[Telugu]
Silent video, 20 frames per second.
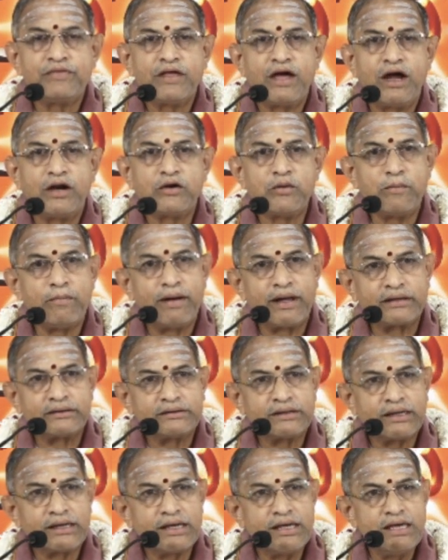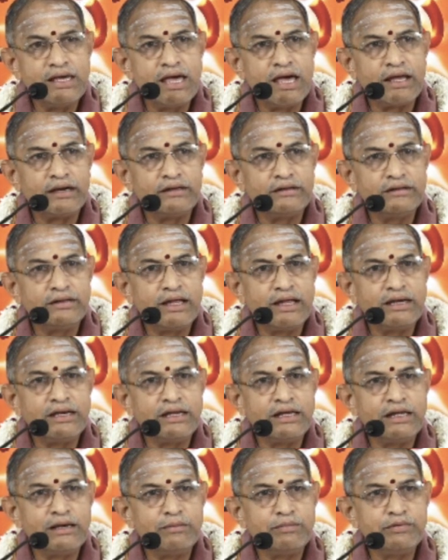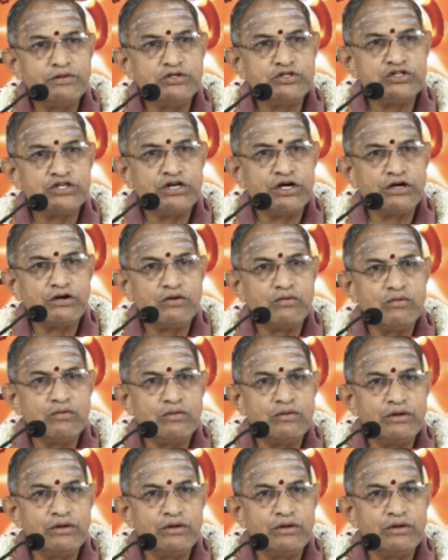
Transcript: అటు భర్తకి ఆనందాన్ని కల్పించినట్టు